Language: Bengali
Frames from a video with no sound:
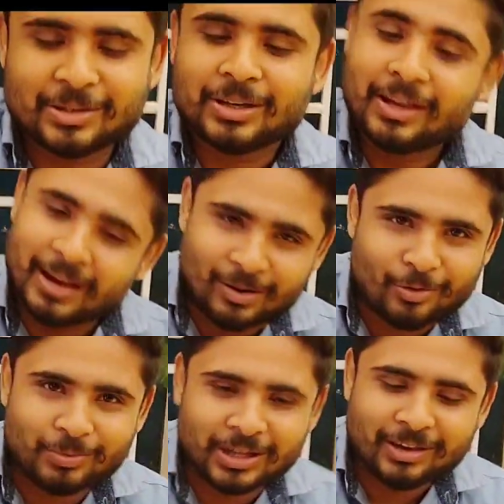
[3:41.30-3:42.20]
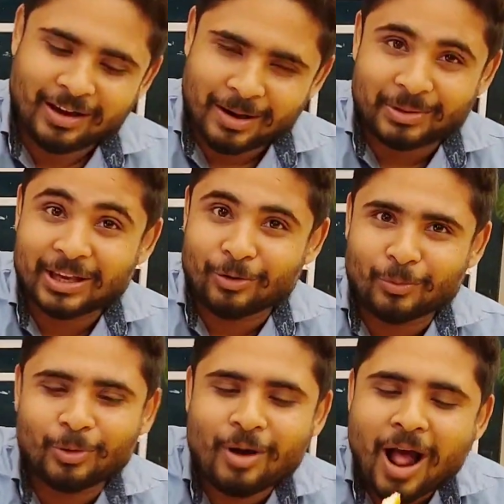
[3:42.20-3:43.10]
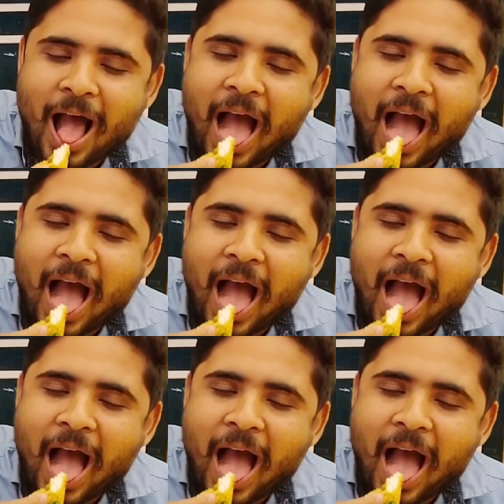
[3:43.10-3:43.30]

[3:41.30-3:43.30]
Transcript: জাস্ট এরকম নিয়ে আমি কি করব